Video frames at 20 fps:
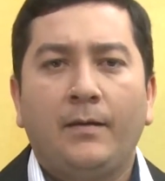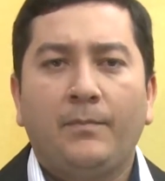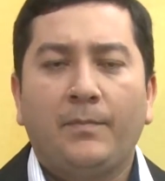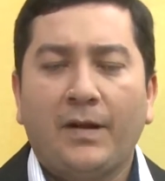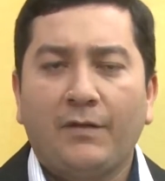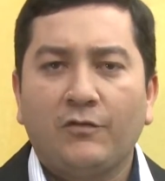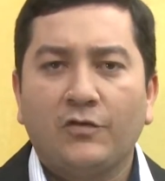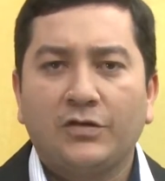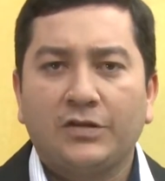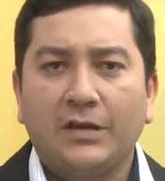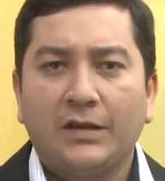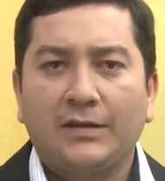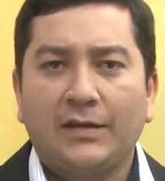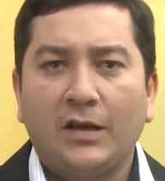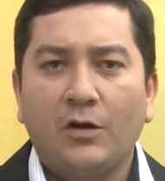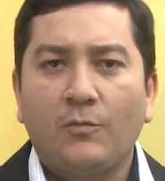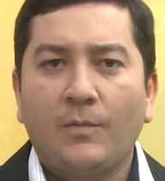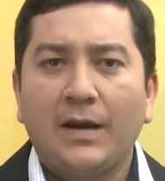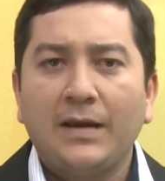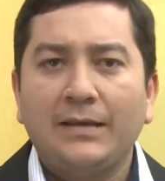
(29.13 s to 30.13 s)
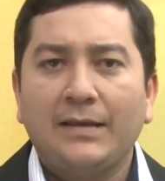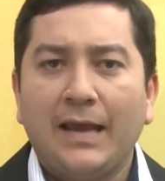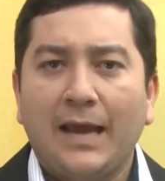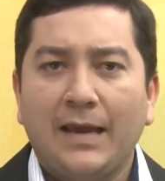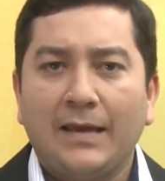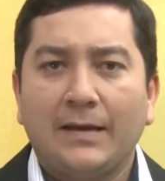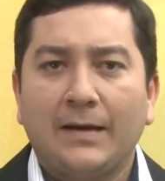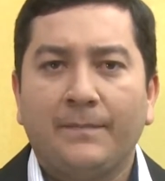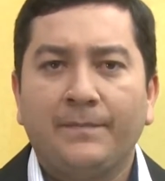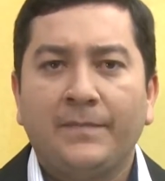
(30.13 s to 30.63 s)
Para você ter uma
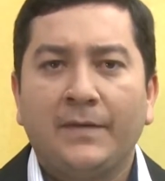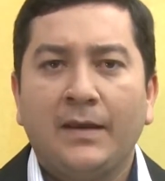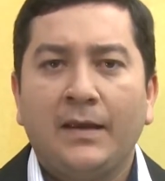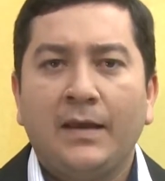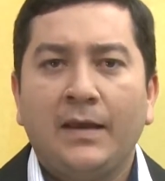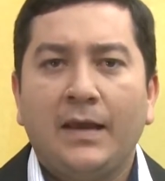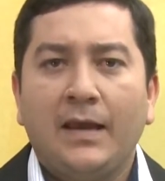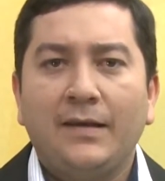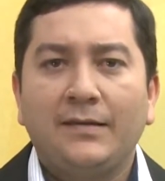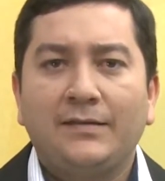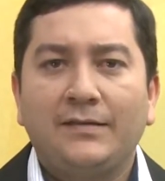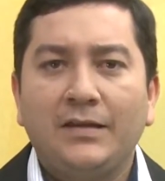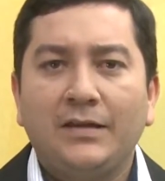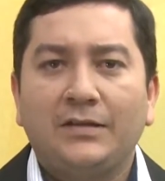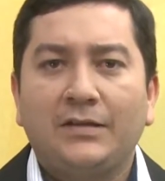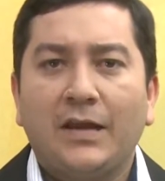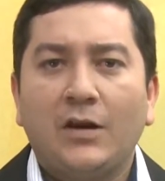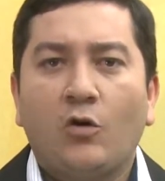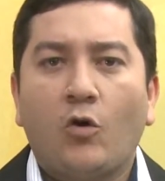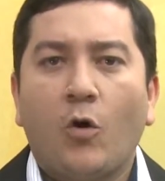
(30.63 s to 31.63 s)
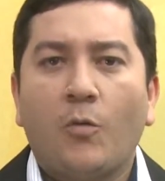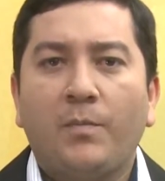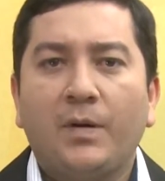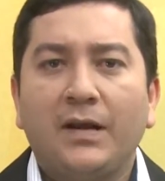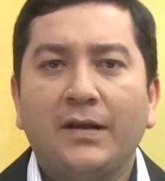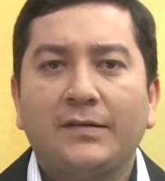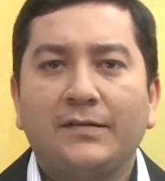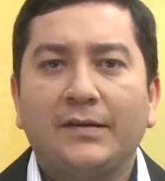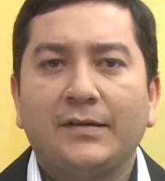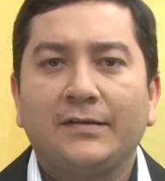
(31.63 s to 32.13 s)
ideia, existem
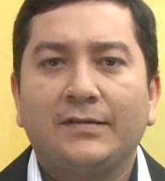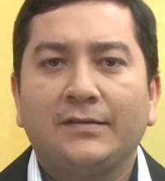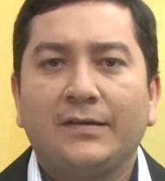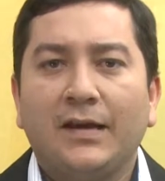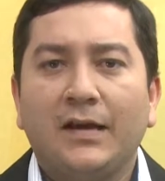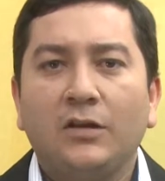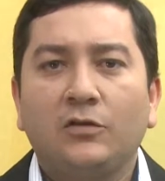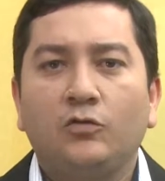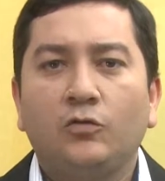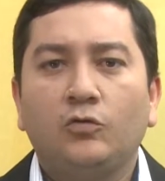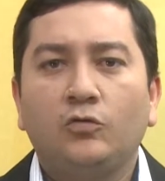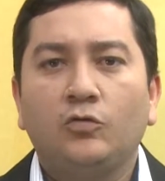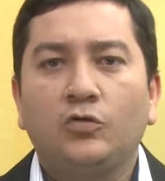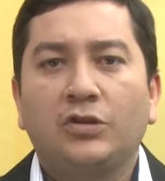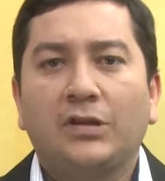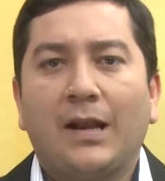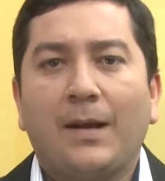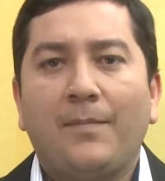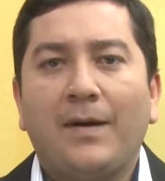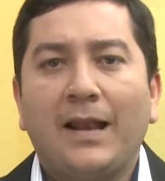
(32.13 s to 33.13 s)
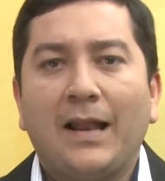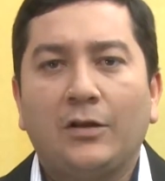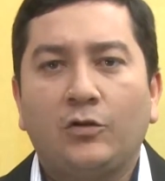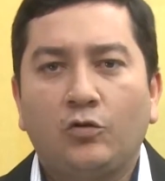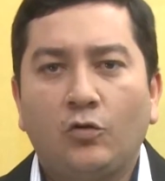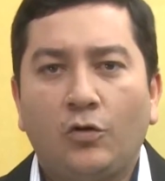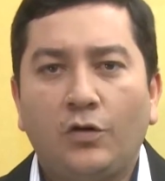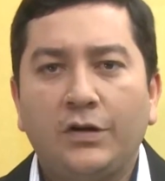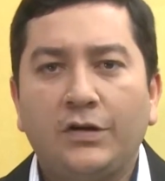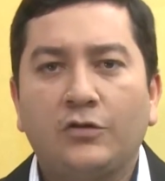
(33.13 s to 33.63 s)
cobranças tanto dos
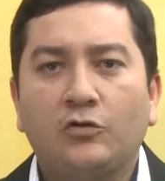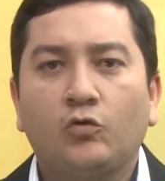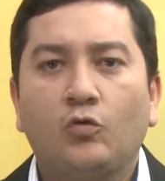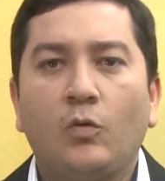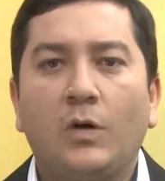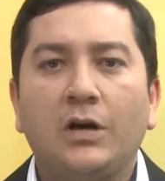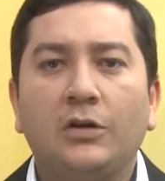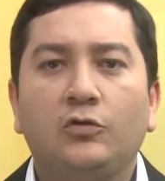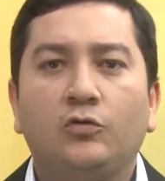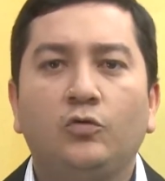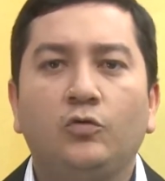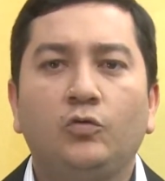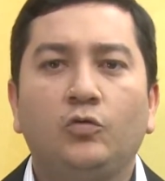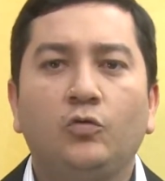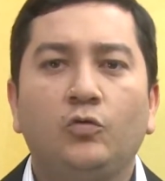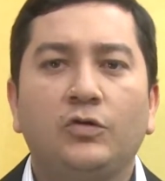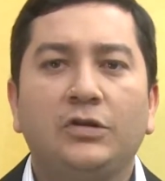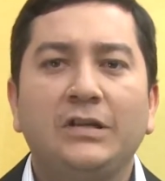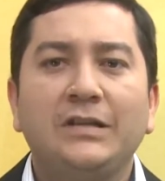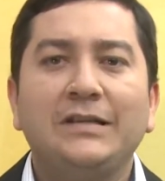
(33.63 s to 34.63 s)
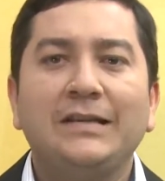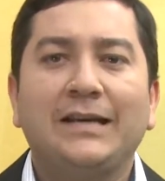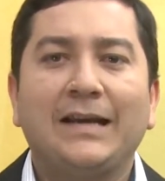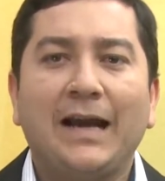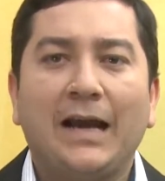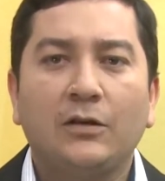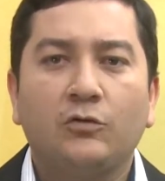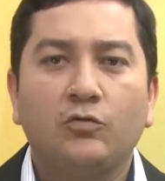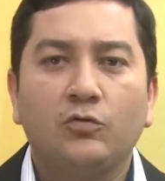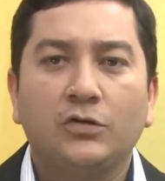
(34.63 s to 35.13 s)
trabalhadores quanto do
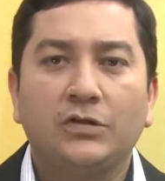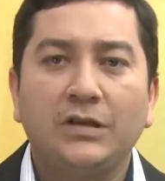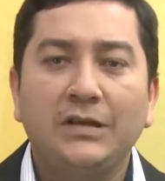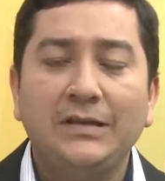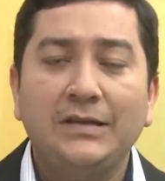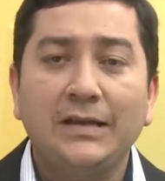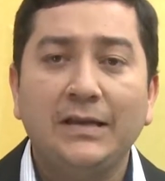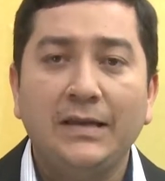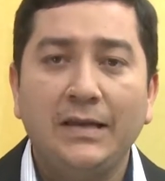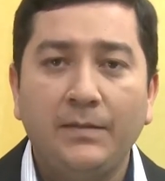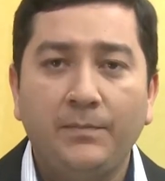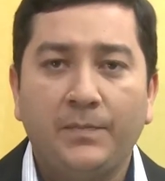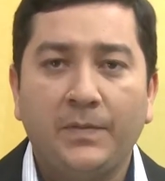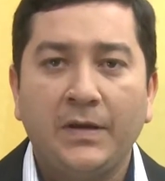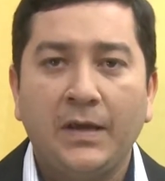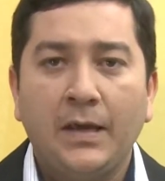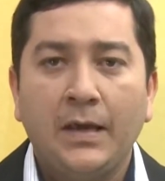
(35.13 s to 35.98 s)
sindicato Sindilimp.